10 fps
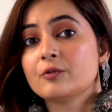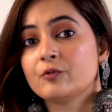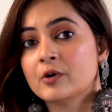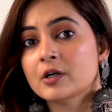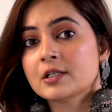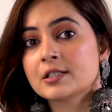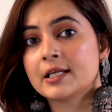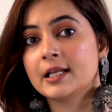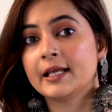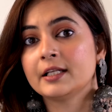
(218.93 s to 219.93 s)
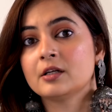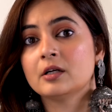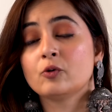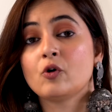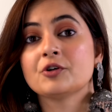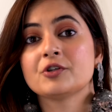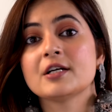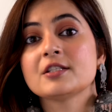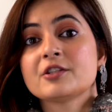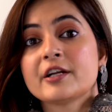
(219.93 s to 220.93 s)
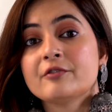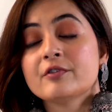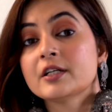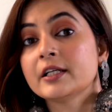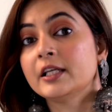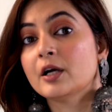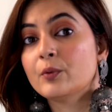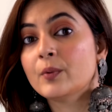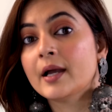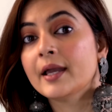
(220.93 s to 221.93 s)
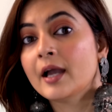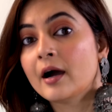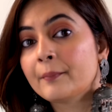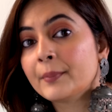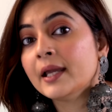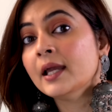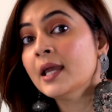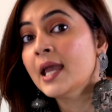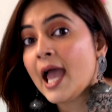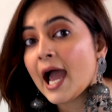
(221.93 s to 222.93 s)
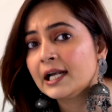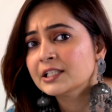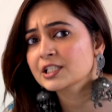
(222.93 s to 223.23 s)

वर्क से लाइक कॉन्ट्रास्ट थ्रेड वर्क किया हुआ है यहाँ पे एंड